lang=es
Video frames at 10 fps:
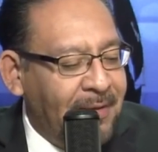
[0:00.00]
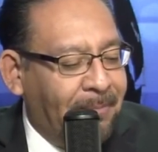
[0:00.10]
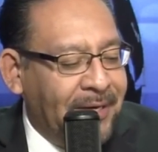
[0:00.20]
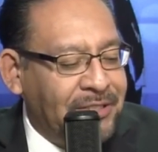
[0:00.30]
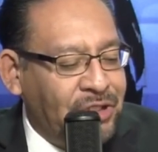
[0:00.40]

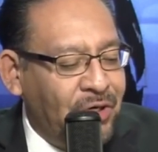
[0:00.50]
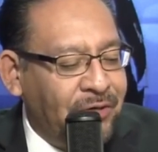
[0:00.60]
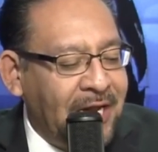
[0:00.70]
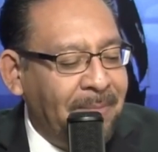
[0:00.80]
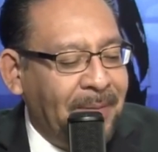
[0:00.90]

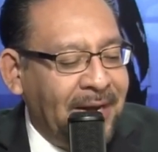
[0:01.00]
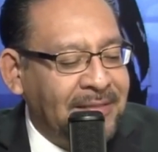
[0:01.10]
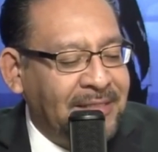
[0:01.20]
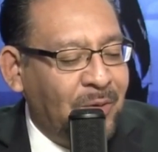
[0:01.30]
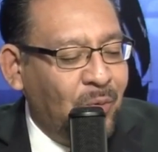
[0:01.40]
presionan para
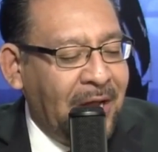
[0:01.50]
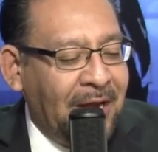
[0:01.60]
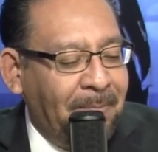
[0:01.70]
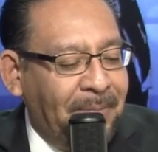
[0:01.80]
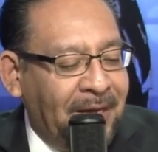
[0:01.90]

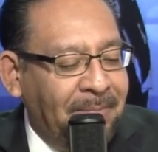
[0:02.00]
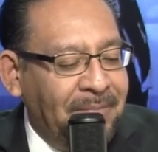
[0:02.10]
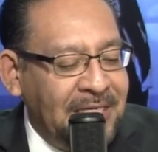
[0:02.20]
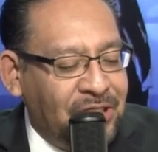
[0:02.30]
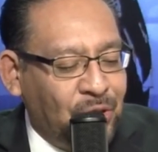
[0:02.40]
asegurar
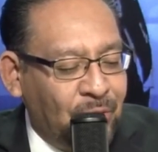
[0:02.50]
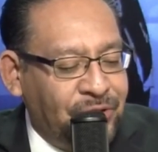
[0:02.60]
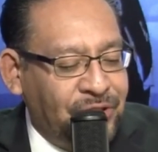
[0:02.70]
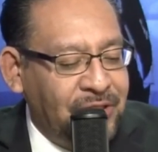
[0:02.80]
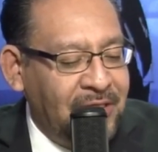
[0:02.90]

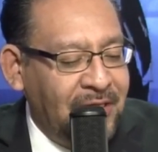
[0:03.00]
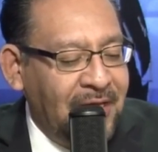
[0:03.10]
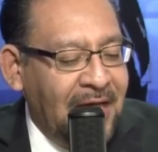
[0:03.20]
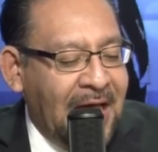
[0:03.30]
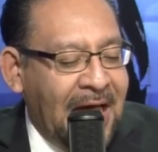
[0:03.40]
permisos
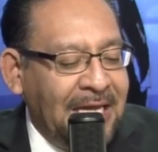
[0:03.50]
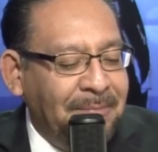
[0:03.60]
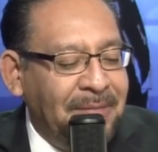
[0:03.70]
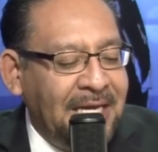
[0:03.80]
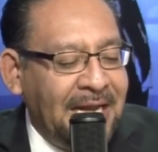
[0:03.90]
a
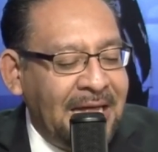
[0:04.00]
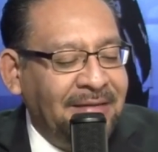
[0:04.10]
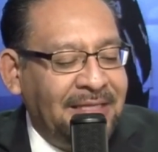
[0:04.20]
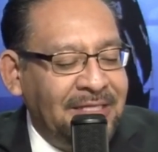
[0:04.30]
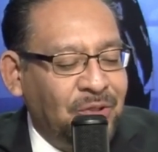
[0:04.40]

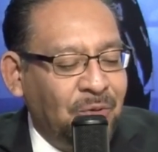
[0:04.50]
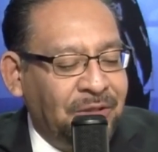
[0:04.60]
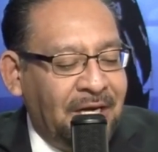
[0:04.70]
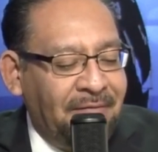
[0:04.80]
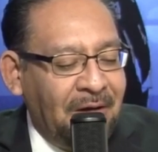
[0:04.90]
inmigrantes
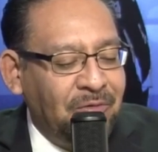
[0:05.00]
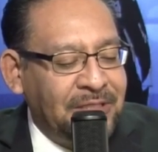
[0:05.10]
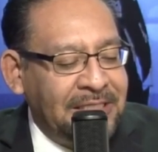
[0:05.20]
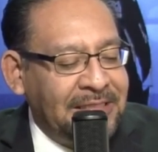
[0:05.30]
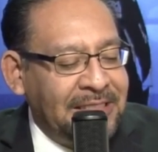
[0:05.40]
con
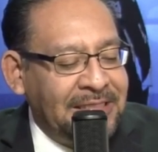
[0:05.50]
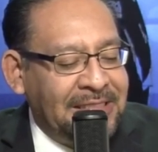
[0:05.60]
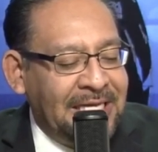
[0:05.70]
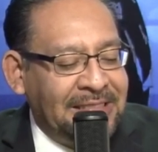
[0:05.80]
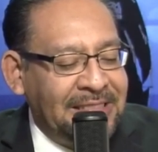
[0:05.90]
trabajos
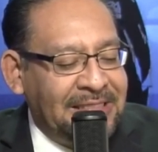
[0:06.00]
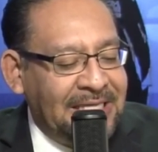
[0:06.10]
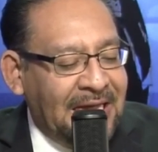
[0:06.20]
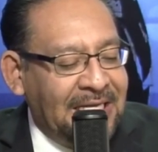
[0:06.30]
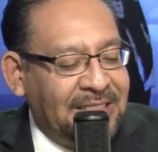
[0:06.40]

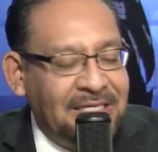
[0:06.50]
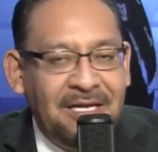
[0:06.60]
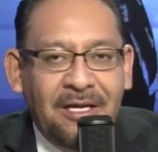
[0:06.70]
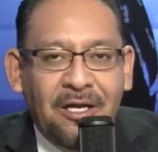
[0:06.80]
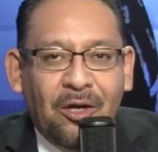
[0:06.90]
esenciales
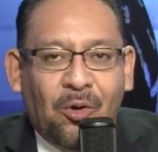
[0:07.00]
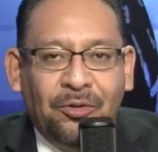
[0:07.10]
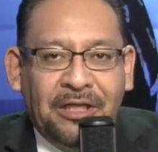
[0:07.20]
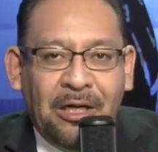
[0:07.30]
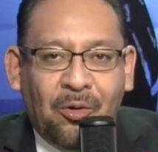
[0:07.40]

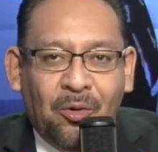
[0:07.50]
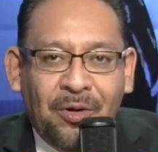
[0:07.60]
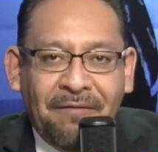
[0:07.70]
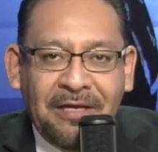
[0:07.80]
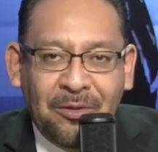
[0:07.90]
contra el
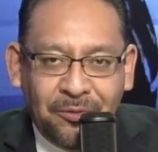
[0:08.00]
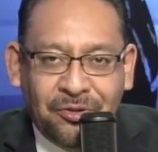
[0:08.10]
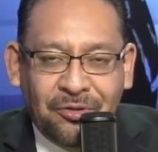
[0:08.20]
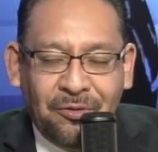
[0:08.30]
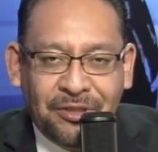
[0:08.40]

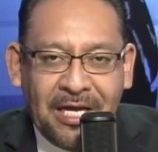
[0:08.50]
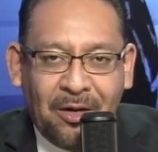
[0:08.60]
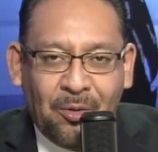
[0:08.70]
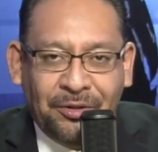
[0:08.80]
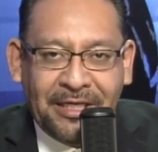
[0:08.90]
coronavirus, o
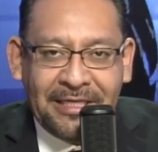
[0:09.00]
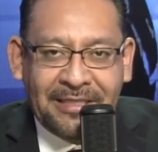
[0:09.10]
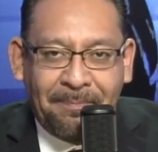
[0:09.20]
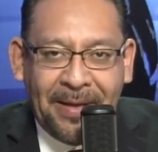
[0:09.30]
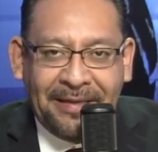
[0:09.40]
sea, contra
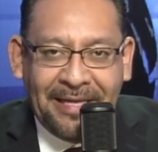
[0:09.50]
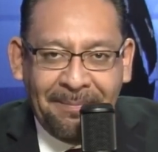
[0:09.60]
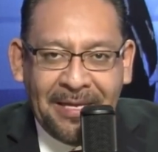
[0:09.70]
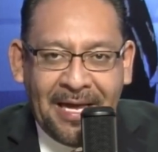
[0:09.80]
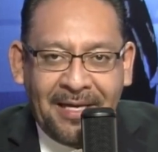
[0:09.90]
esta
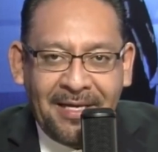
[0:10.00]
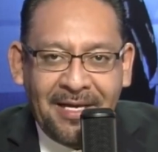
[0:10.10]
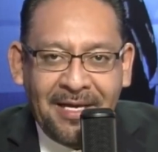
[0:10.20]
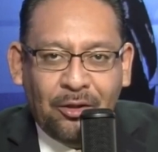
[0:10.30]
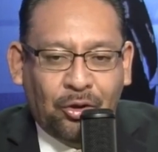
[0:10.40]
pandemia.
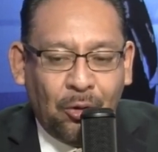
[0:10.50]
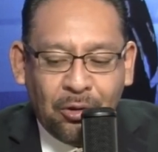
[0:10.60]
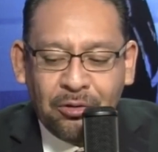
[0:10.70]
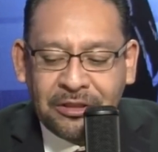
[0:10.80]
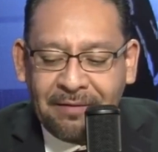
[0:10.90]

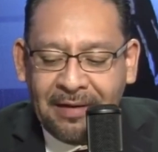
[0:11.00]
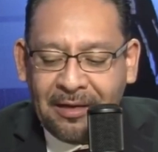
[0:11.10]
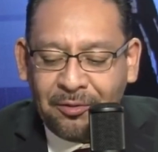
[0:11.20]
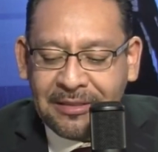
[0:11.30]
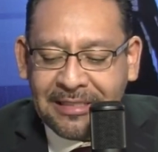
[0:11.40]
Todos los
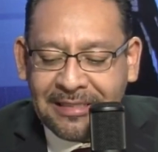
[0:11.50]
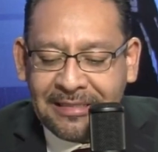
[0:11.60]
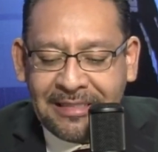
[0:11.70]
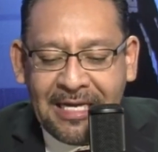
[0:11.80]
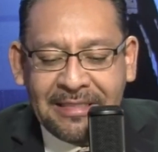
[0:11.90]
trabajadores
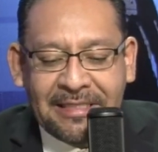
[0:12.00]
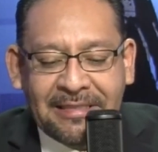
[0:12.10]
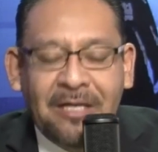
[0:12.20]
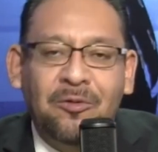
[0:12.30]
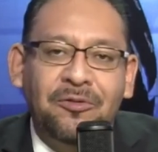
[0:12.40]
esenciales que
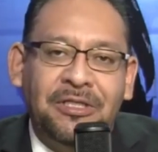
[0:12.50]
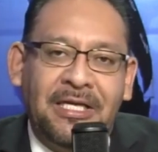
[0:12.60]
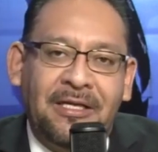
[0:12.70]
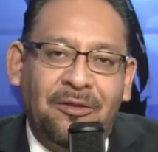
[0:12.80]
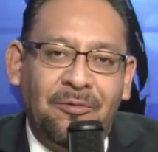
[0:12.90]
están
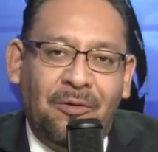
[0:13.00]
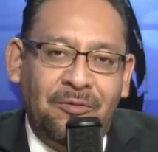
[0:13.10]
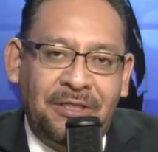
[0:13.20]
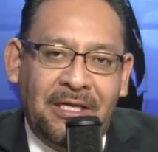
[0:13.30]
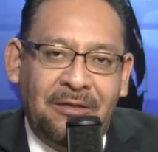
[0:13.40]
considerando,
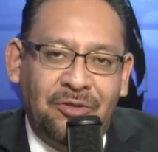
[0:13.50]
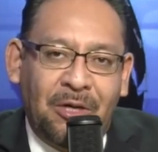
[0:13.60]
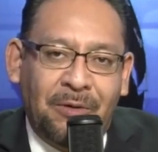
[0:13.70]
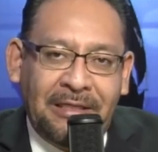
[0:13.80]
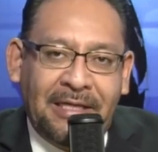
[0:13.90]
considerándose
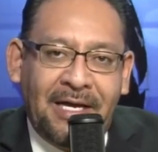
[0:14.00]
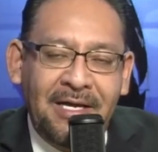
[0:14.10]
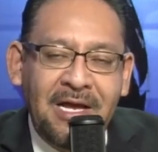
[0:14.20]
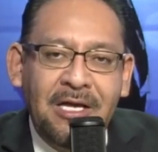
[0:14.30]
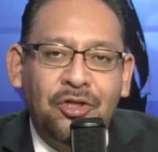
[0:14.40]
ahorita
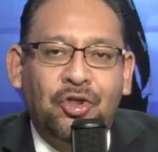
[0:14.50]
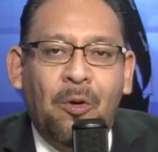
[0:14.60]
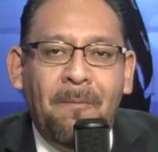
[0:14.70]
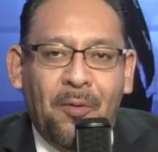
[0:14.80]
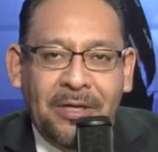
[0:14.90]

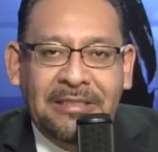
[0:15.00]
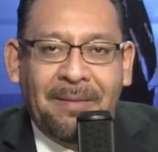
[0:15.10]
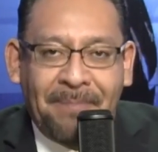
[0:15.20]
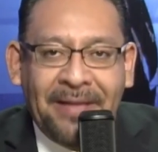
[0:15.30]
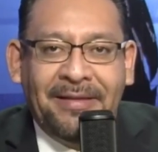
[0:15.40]
son por
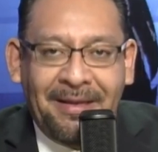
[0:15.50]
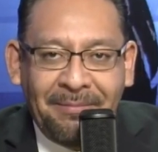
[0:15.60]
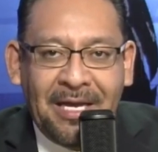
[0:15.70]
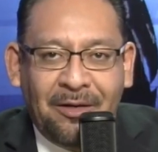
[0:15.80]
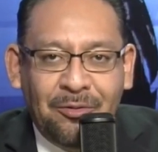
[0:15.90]
esta
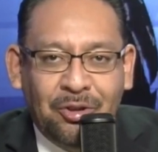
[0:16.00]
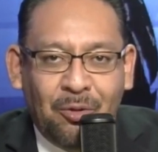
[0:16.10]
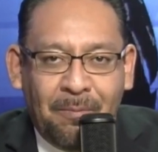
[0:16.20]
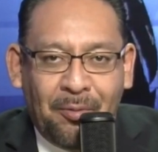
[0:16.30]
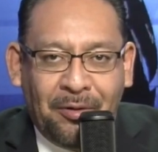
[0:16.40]
pandemia, no
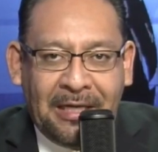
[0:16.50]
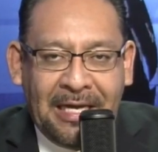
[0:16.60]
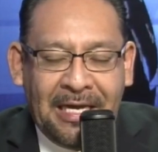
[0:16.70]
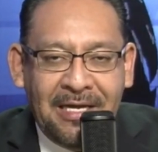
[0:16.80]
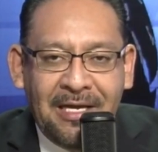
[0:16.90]
son
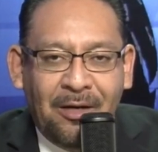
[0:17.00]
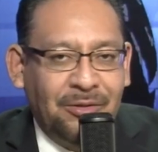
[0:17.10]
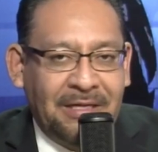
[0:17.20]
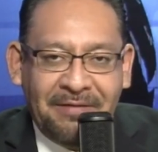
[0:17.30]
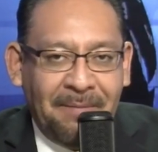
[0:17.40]
porque
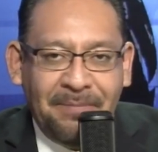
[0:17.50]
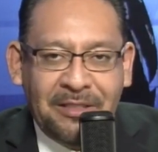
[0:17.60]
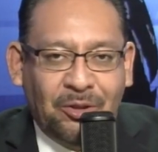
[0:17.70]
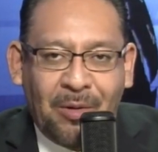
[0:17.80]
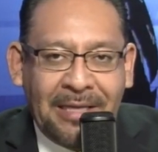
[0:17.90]
los habían
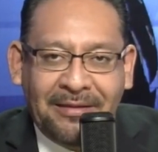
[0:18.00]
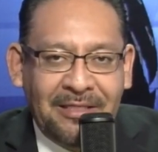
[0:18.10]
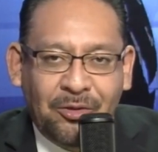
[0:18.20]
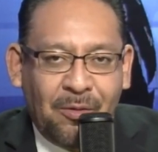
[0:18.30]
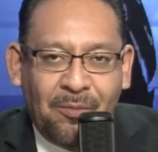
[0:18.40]
visto
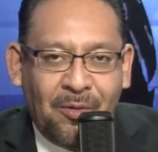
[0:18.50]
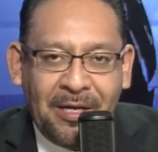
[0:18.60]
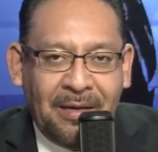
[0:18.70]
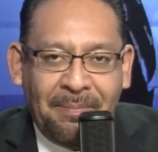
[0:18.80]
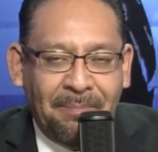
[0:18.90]
antes como
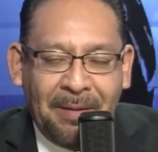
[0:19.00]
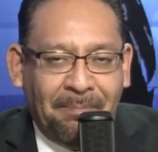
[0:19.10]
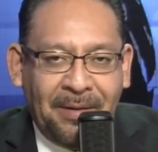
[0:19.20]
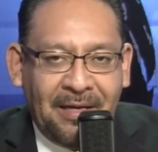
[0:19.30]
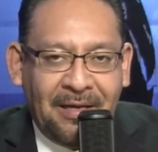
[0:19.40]
eh, em, em,
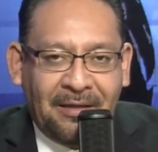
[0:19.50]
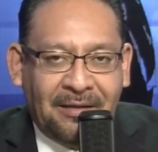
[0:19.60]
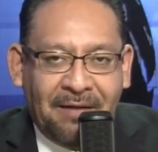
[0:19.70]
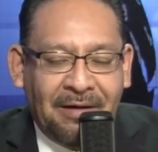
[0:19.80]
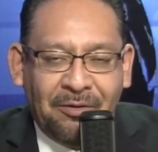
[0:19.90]
eh,
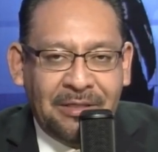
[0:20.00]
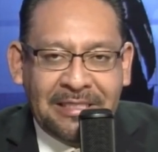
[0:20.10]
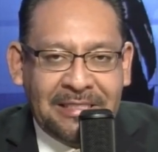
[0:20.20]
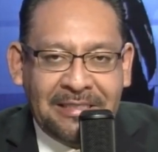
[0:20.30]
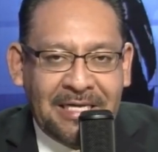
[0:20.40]

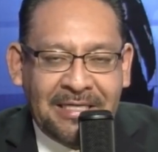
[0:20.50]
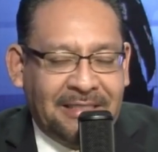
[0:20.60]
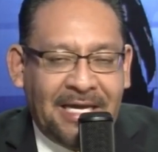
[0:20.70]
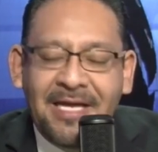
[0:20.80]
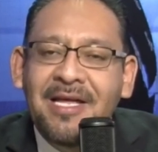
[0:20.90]
trabajadores esenciales,
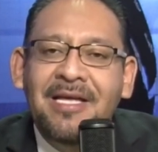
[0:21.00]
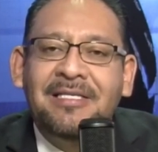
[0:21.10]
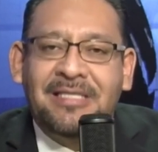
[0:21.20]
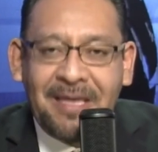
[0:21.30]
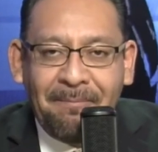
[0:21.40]
que
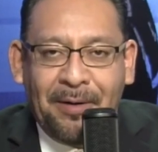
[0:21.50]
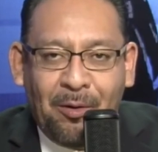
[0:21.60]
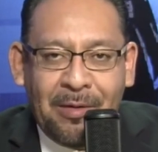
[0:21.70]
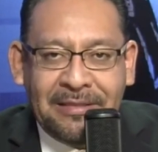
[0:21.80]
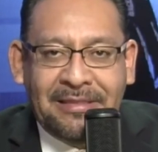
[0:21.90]
siempre
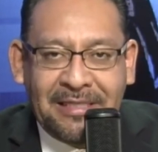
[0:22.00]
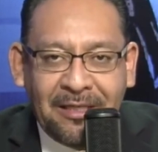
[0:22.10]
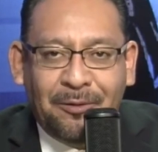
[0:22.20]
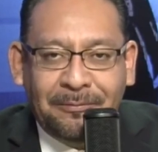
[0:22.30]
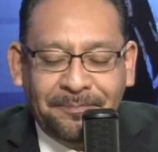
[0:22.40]
lo han
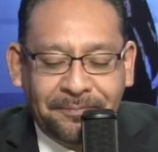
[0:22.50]
sido.